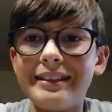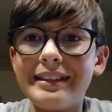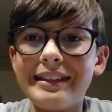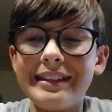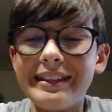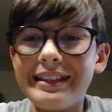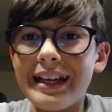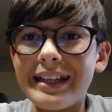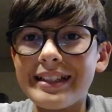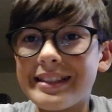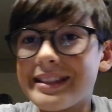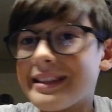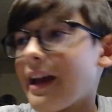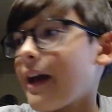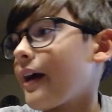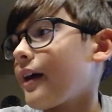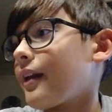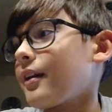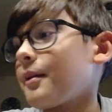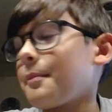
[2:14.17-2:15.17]
di
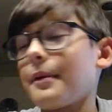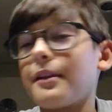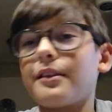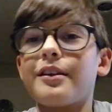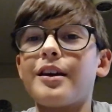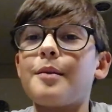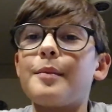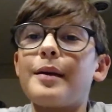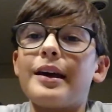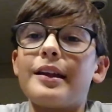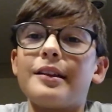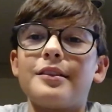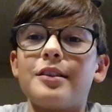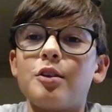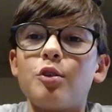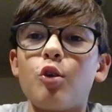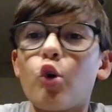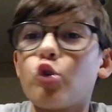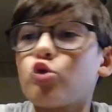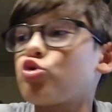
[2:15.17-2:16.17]
esterni, praticamente,
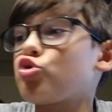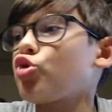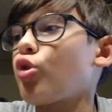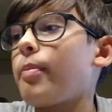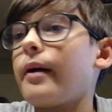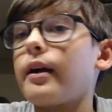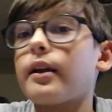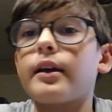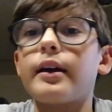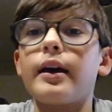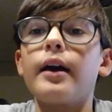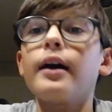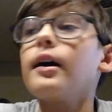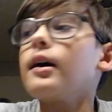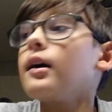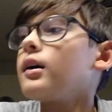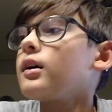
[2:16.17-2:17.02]
non so perché